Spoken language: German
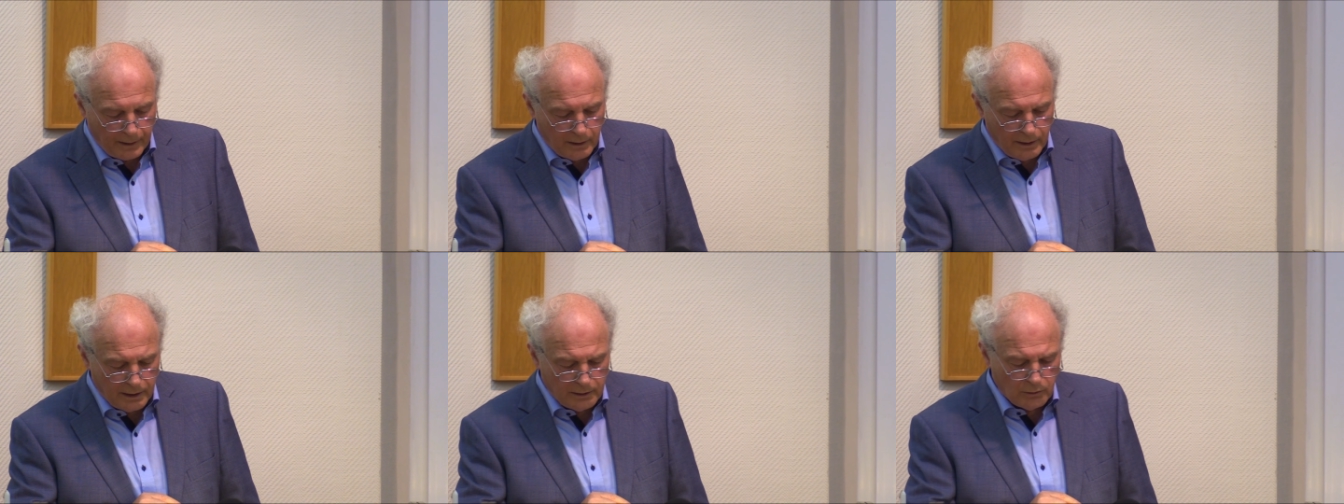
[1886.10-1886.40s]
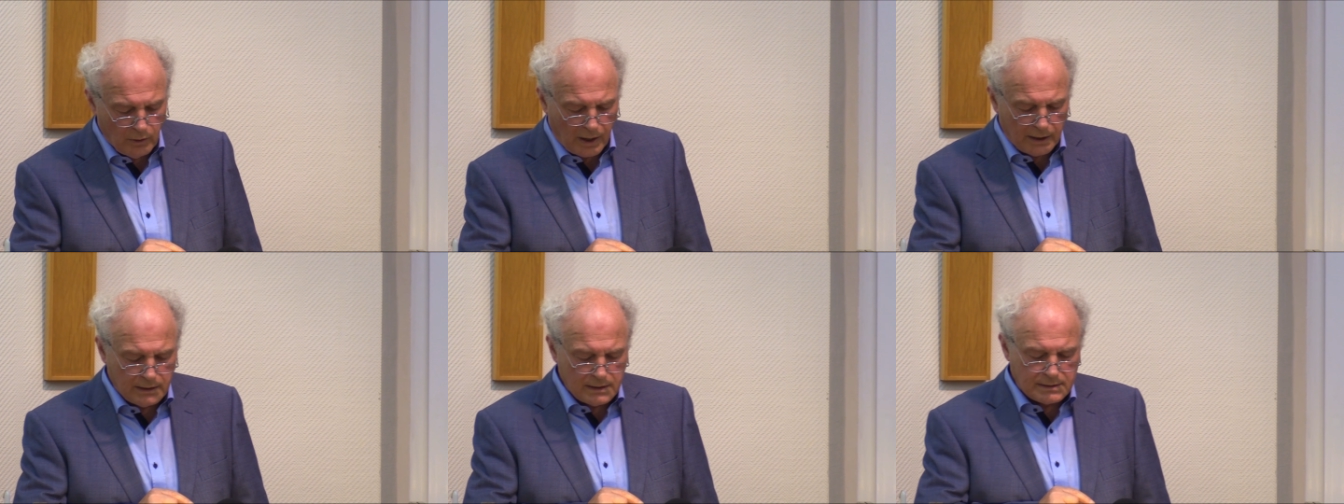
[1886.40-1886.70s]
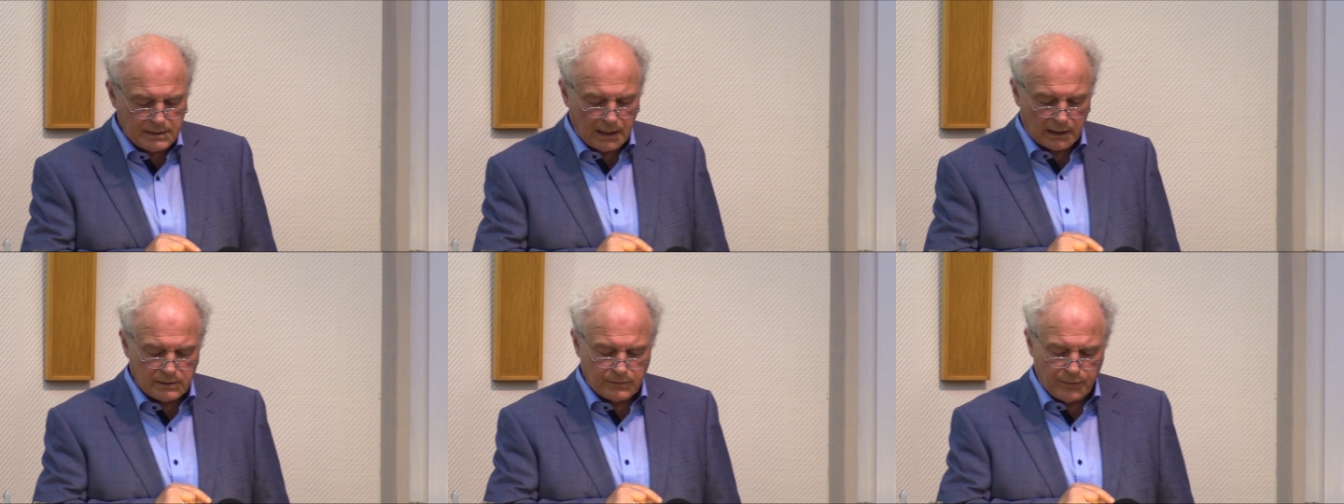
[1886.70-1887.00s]
in Johannes
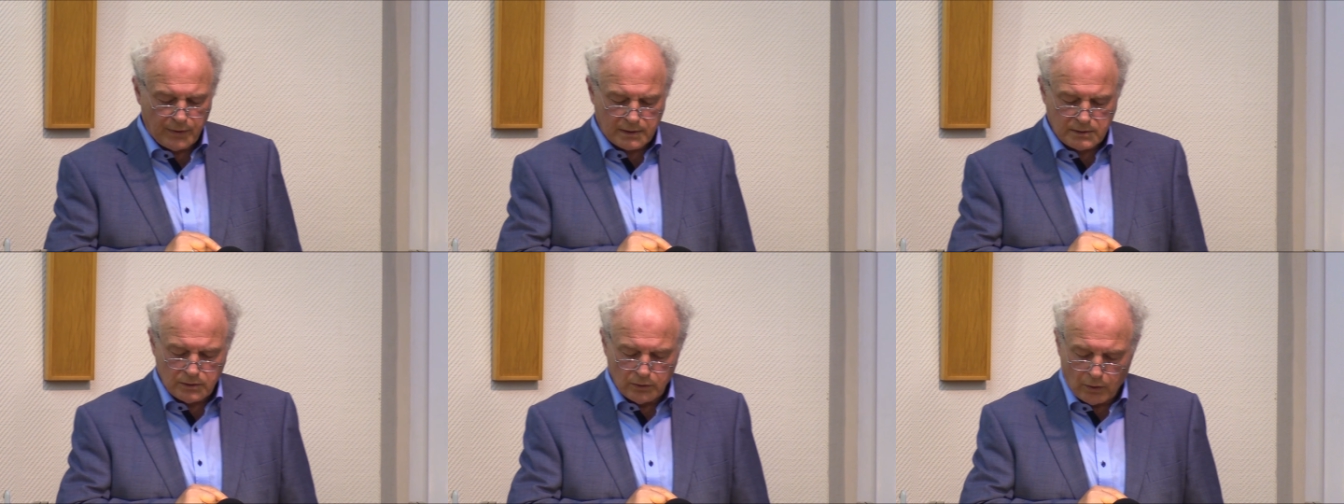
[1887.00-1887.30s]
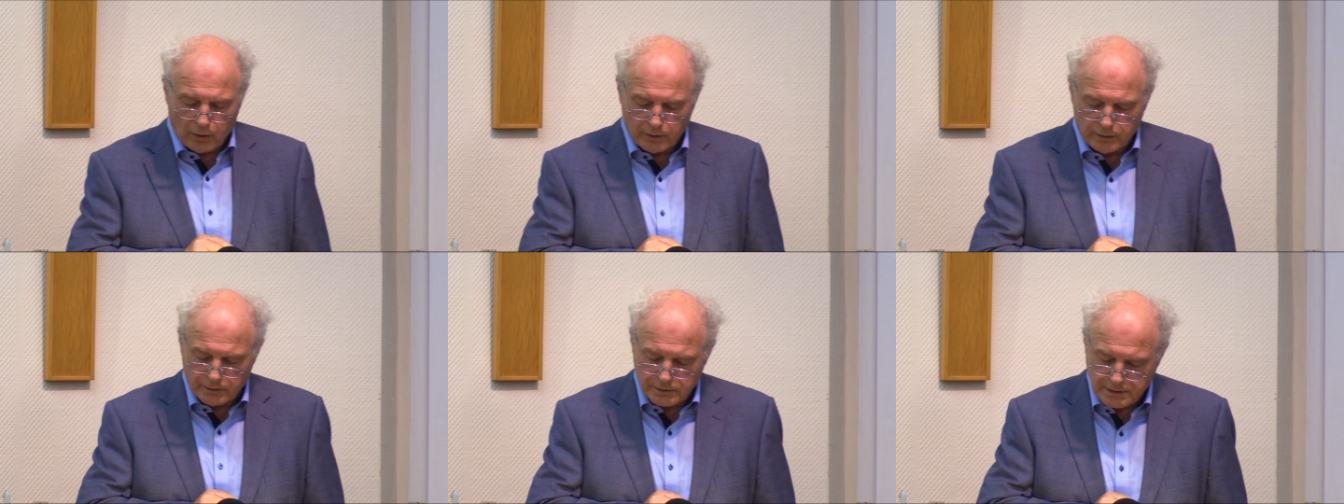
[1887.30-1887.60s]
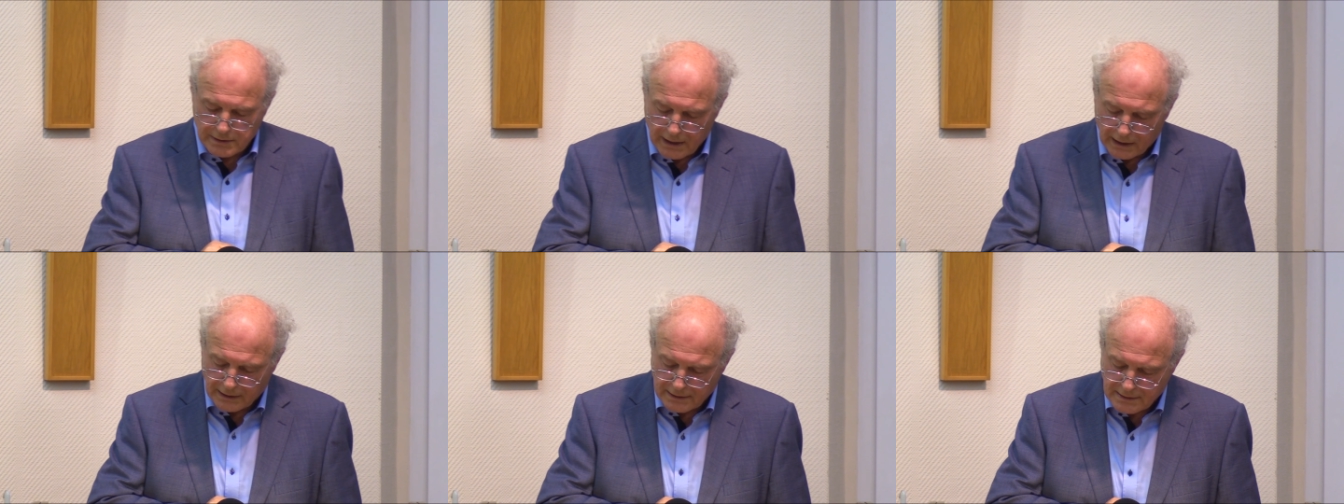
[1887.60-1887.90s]
6, Vers
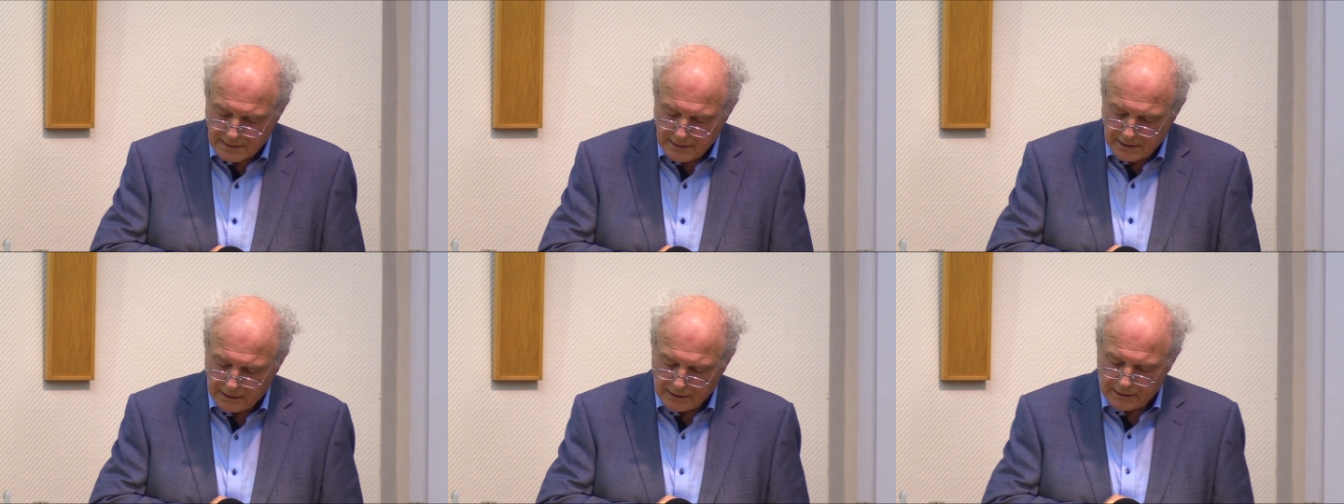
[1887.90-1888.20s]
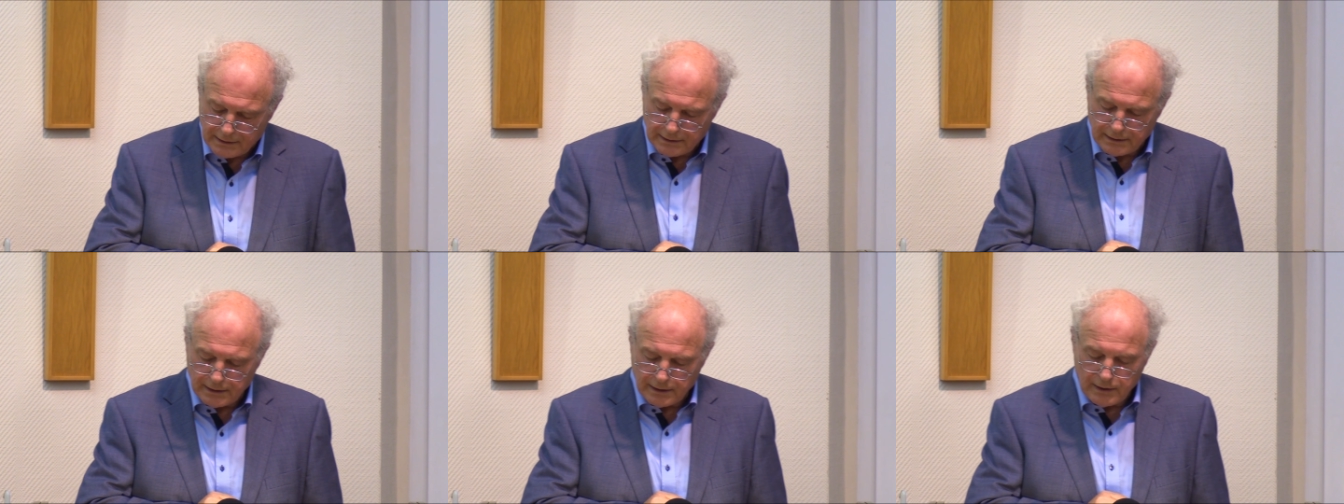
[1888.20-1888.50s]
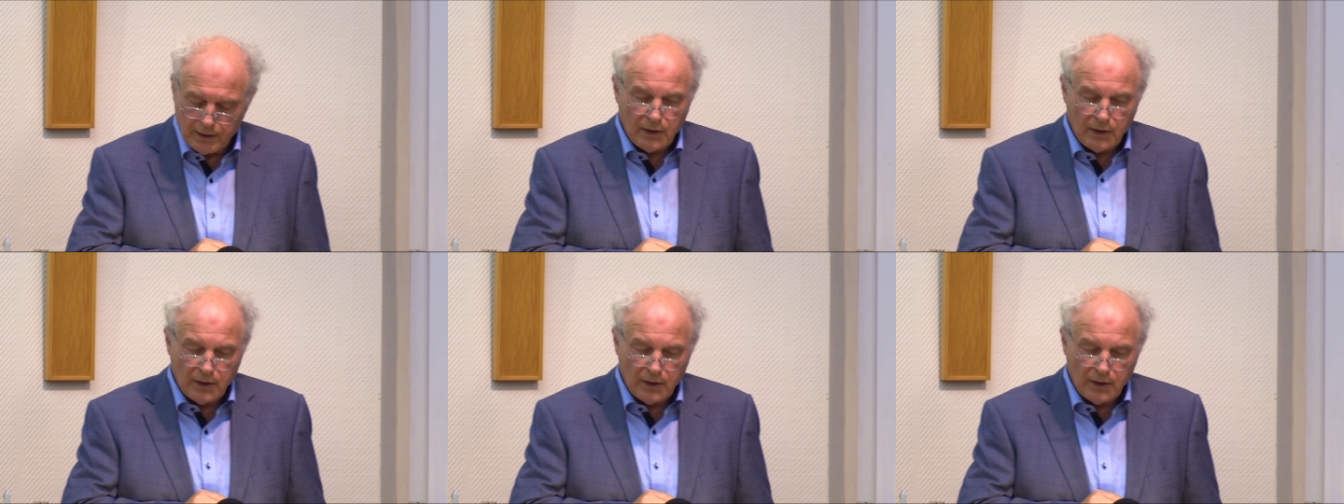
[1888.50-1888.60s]
69.